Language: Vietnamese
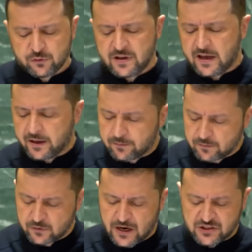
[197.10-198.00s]
Chính đến
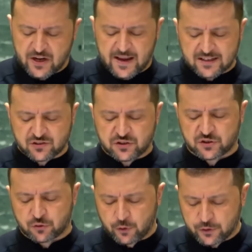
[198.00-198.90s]
hôm nay, Nga
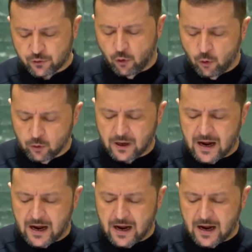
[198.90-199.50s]
đã phá hủy tất